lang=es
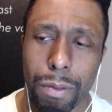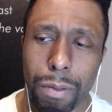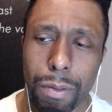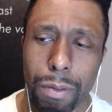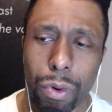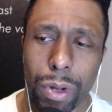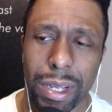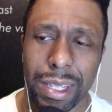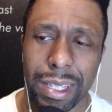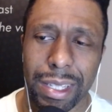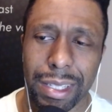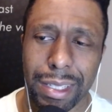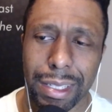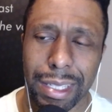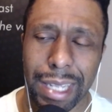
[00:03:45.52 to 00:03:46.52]
muy
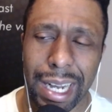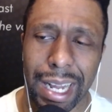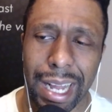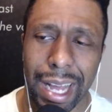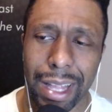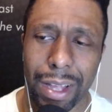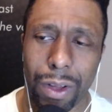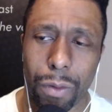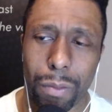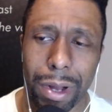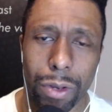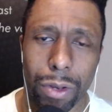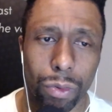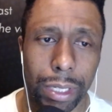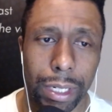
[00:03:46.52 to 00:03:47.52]
delgada o
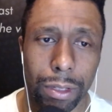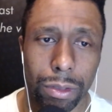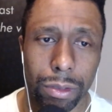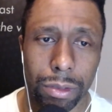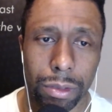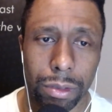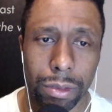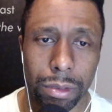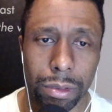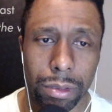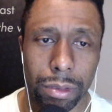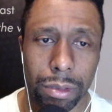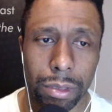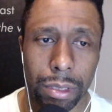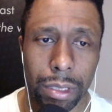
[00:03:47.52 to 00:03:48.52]
malnutridos,
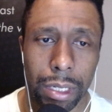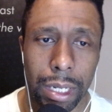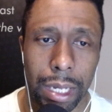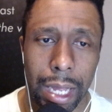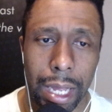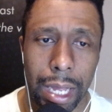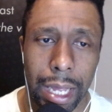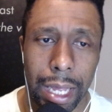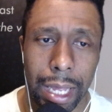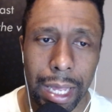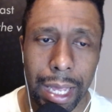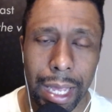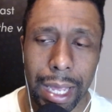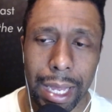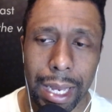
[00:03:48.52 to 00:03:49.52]

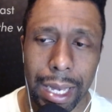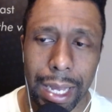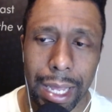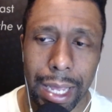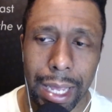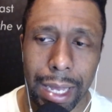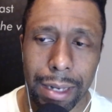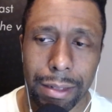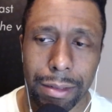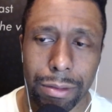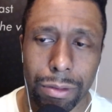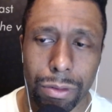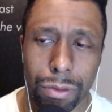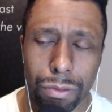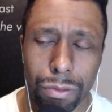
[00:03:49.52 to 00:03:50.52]
que él, él
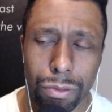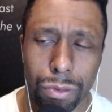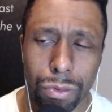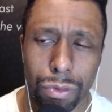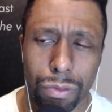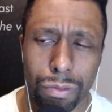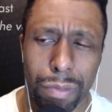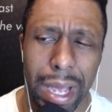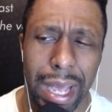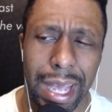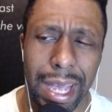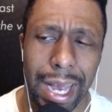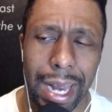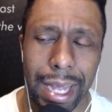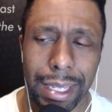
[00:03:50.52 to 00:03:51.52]

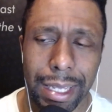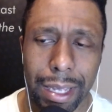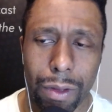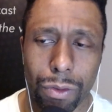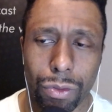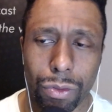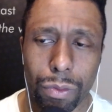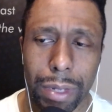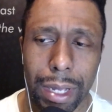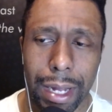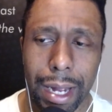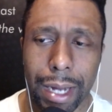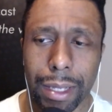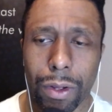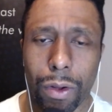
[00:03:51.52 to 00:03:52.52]
veía a la gente que consumía
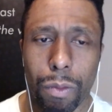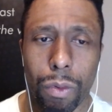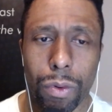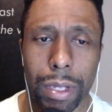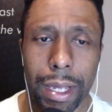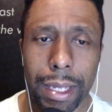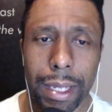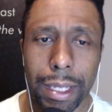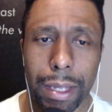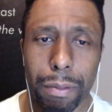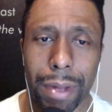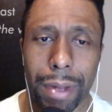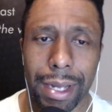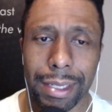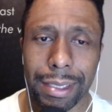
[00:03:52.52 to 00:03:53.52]
carne como una gente
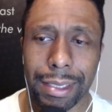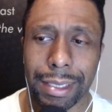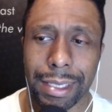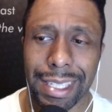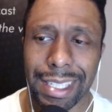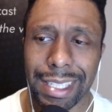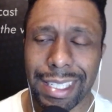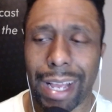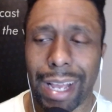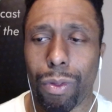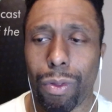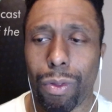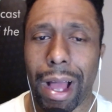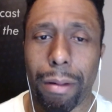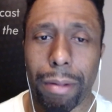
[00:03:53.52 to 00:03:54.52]
más
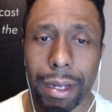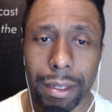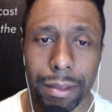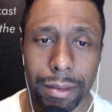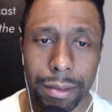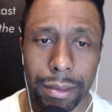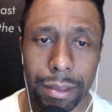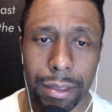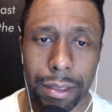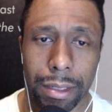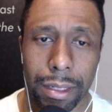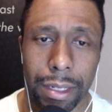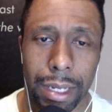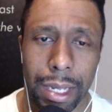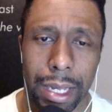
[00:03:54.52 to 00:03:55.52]
saludable.
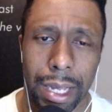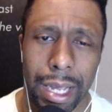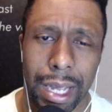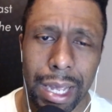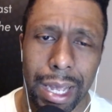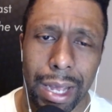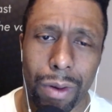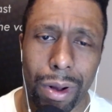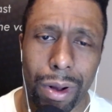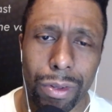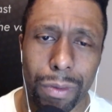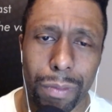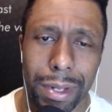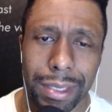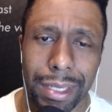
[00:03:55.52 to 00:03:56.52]
El cual
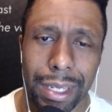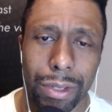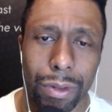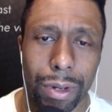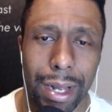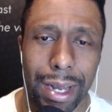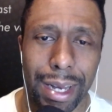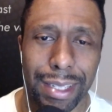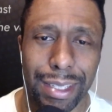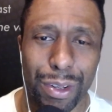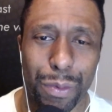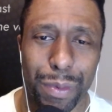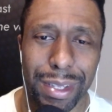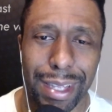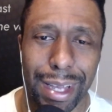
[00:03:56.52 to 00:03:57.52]
yo pasé a ignorar ese
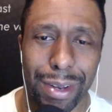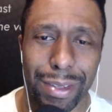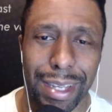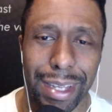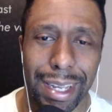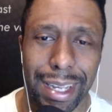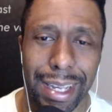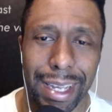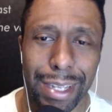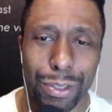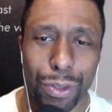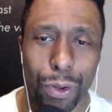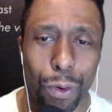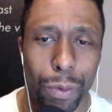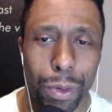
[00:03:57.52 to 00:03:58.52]
comentario ya que es
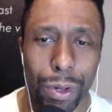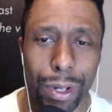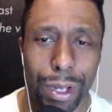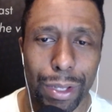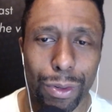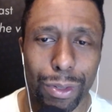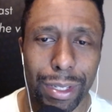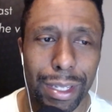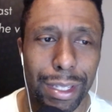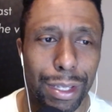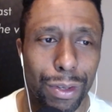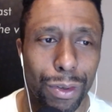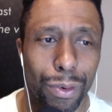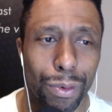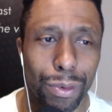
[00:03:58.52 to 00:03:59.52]
obvio que no tiene
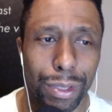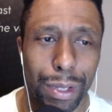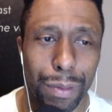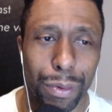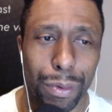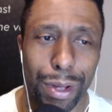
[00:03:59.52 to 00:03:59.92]
ningún tipo de